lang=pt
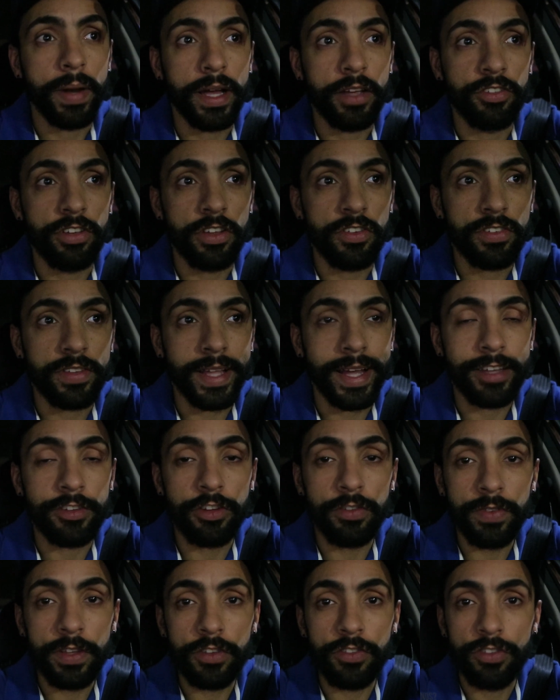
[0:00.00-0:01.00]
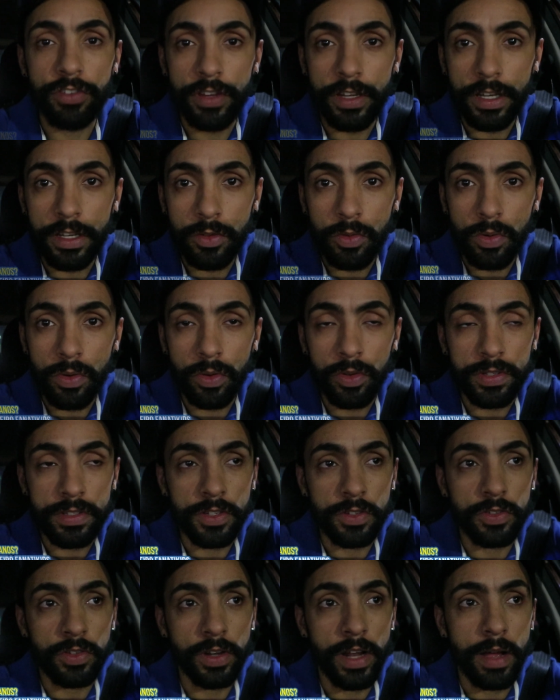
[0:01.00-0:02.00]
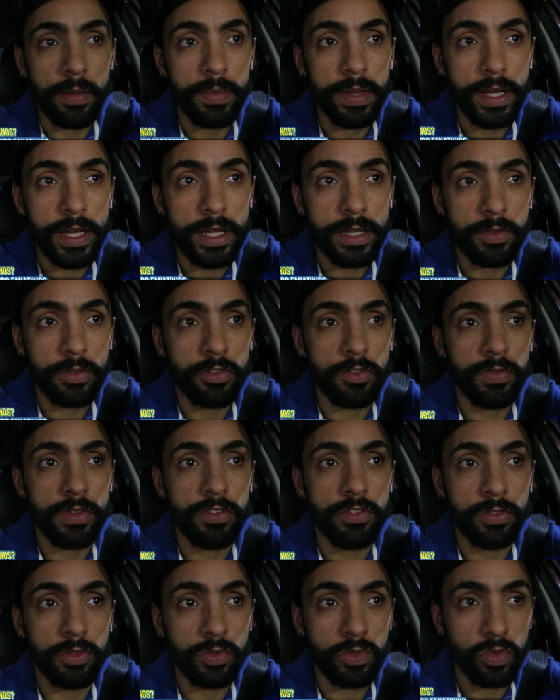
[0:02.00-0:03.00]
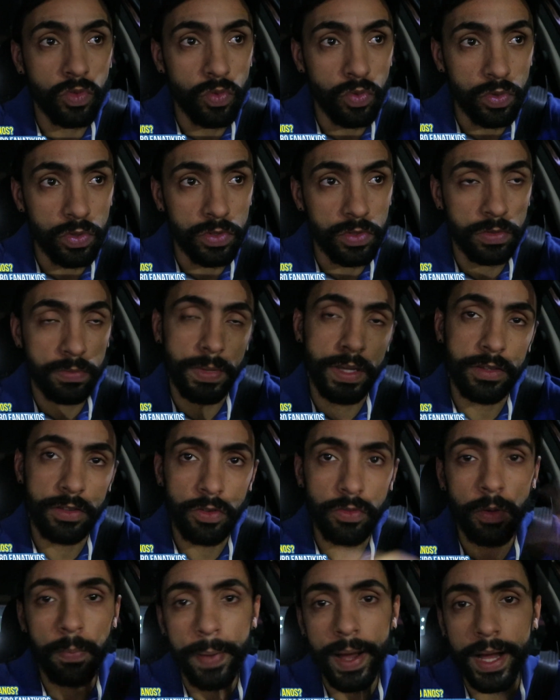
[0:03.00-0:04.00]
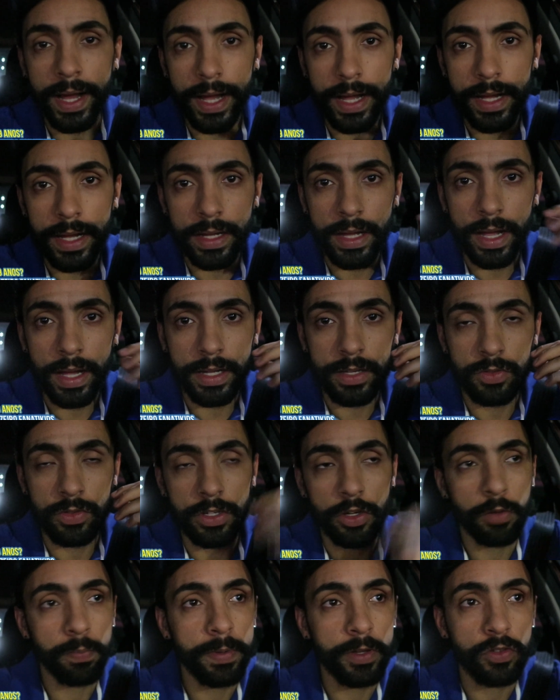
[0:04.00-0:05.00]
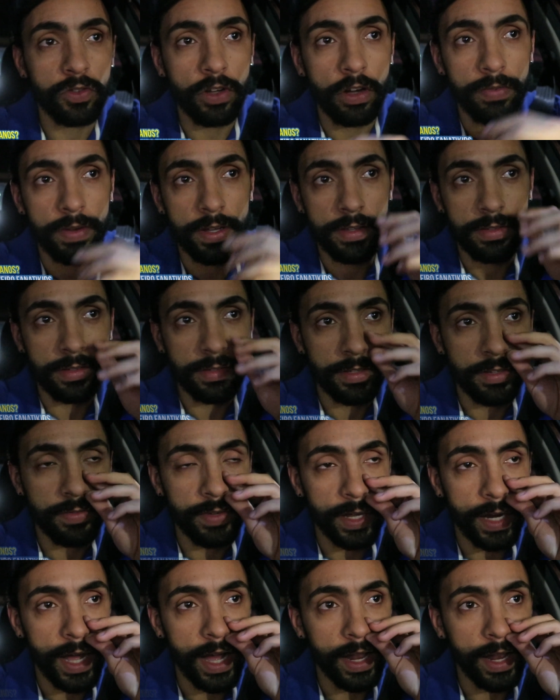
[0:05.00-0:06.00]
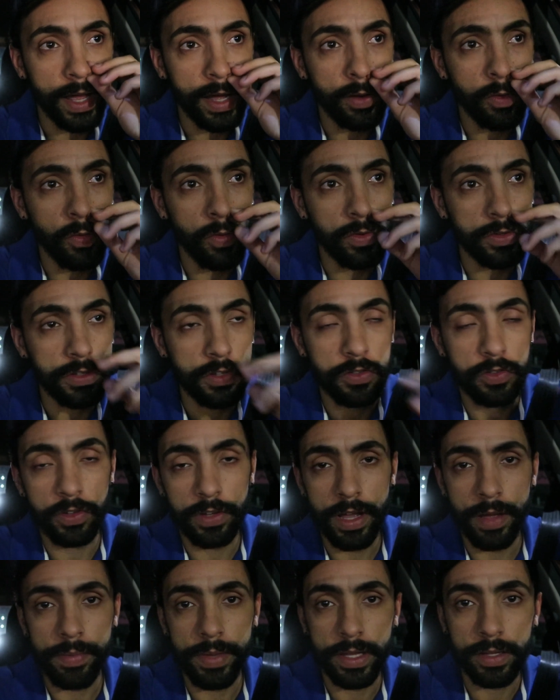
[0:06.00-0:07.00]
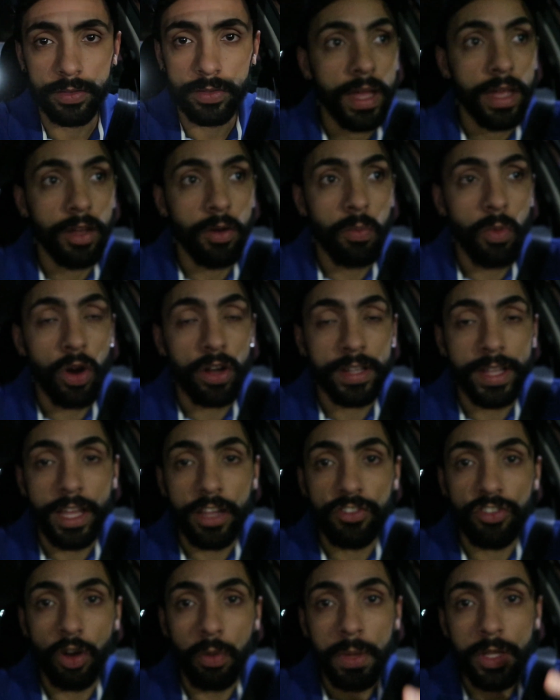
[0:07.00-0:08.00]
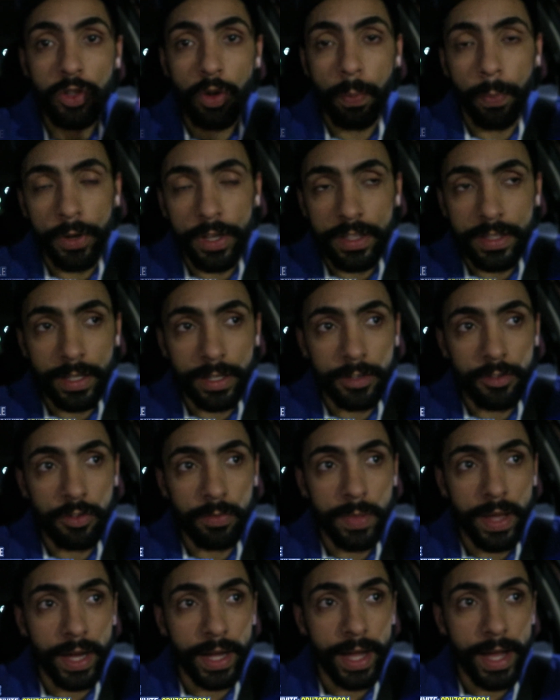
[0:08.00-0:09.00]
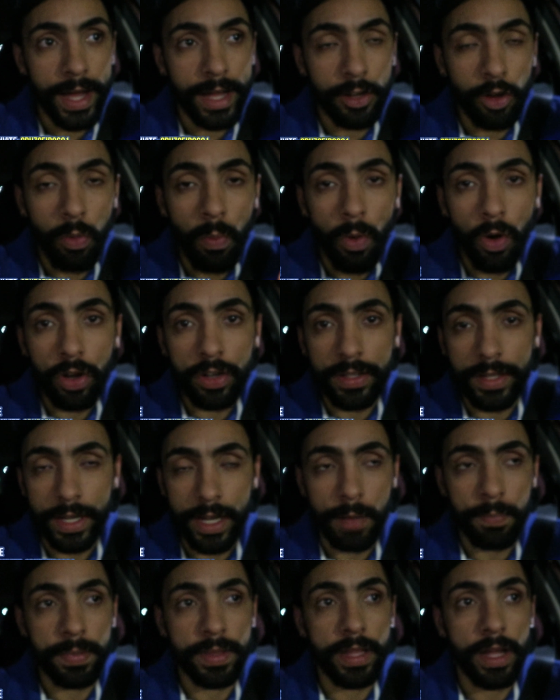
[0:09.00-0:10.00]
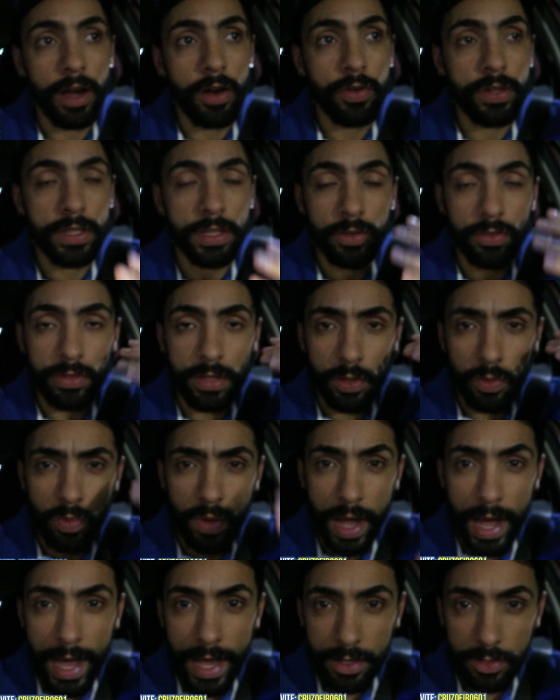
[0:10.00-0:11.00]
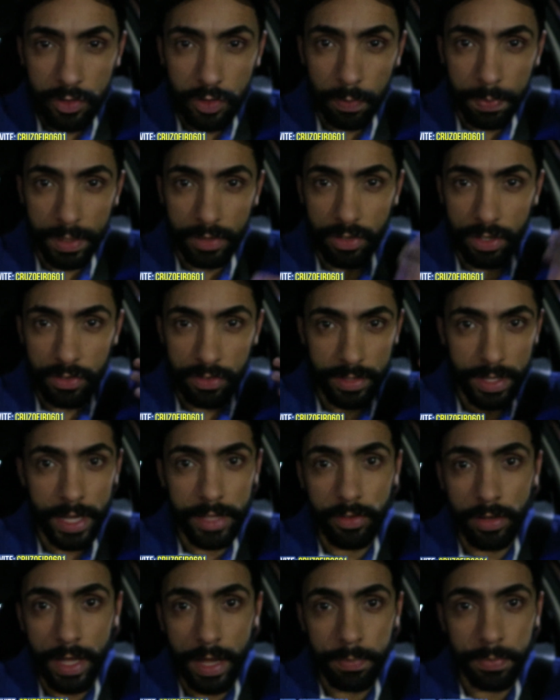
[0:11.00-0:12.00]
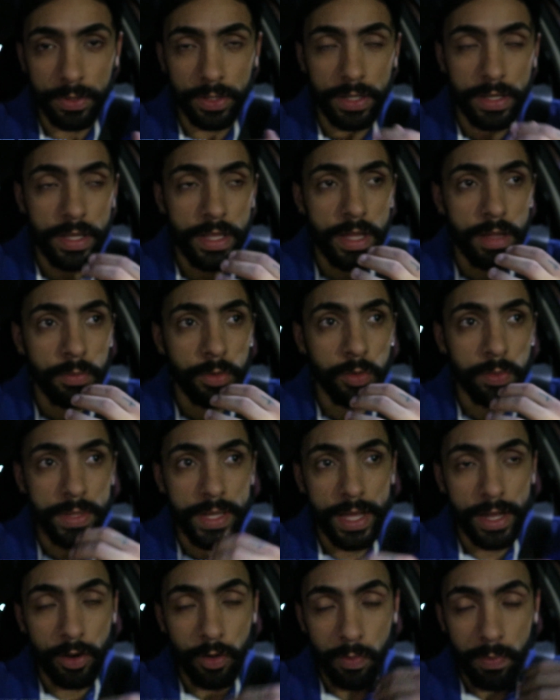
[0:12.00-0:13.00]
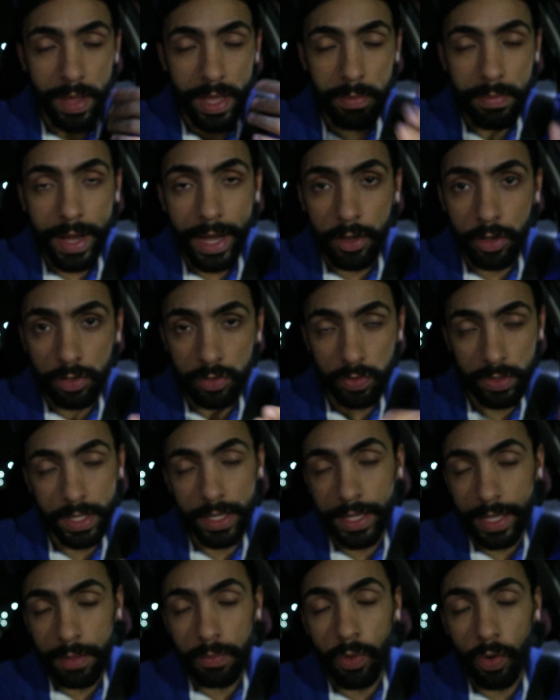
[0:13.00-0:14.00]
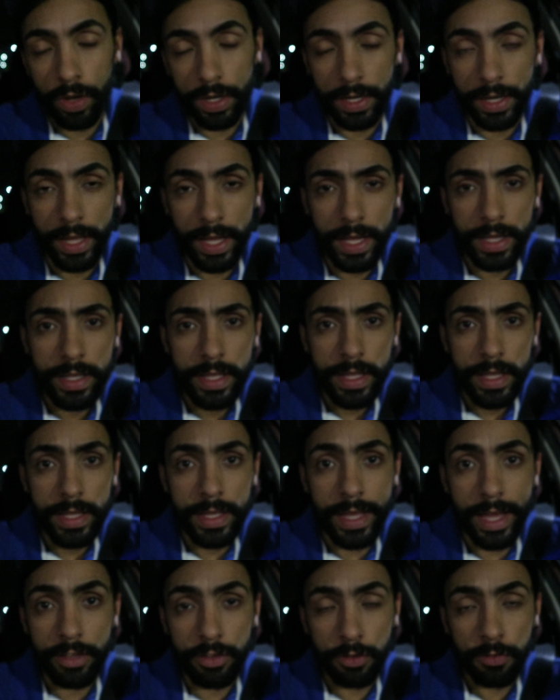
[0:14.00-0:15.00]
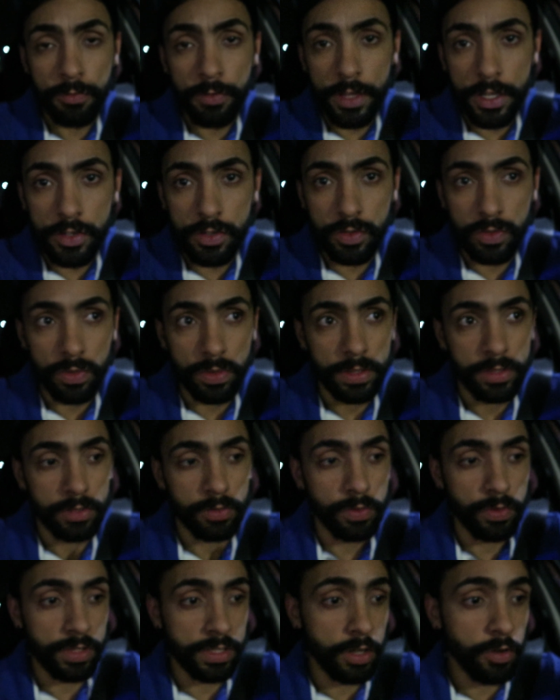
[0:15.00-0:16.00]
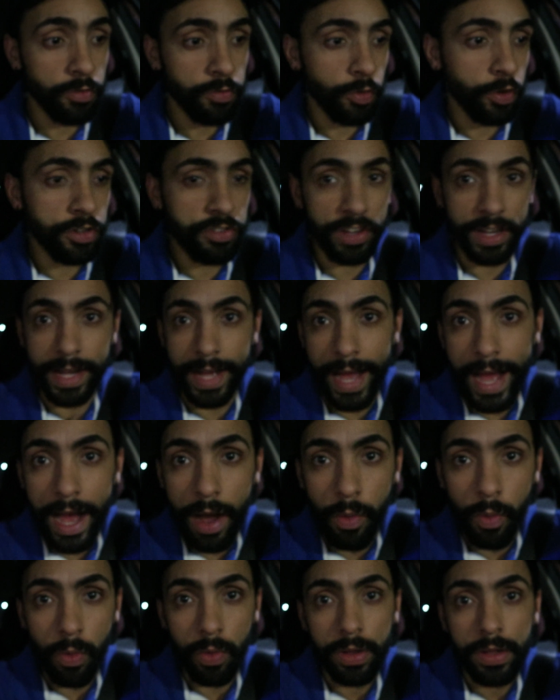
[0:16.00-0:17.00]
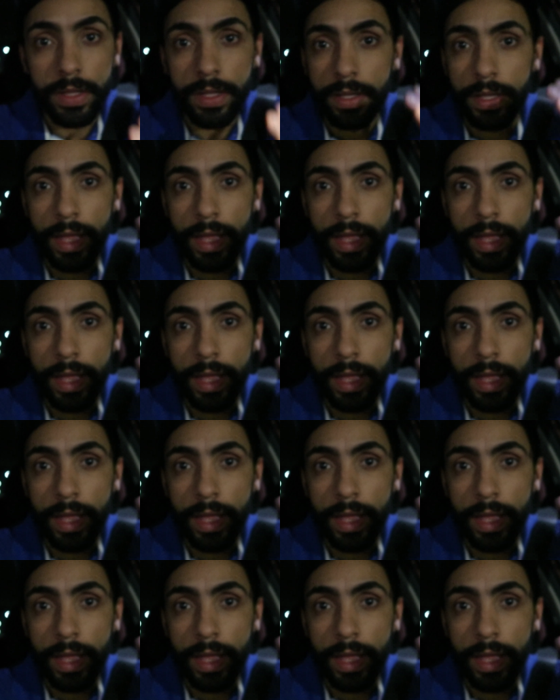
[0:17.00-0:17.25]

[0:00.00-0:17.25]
Pra gente tá dividindo o estacionamento estacionamento, dividindo os custos. Mas eu vou pagar a gasolina, o pessoal vai se virar lá com o estacionamento. Eu moro na região metropolitana de BH, não moro na capital, então tem um gasto pra gente estar tá indo lá pra, pro Mineirão bem maior do que quem mora lá. E é difícil, se não for de carro...